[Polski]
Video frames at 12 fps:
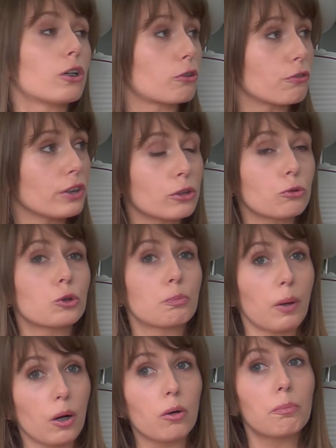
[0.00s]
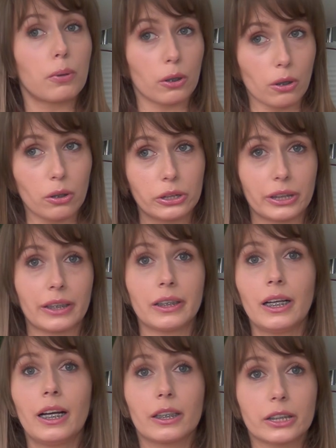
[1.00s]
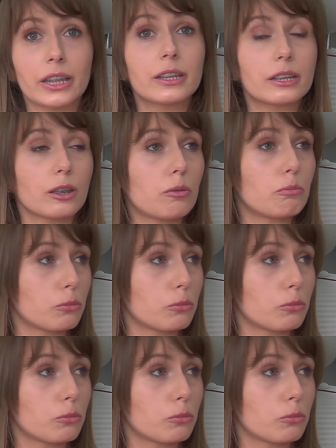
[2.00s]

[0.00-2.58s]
Również już po porodzie często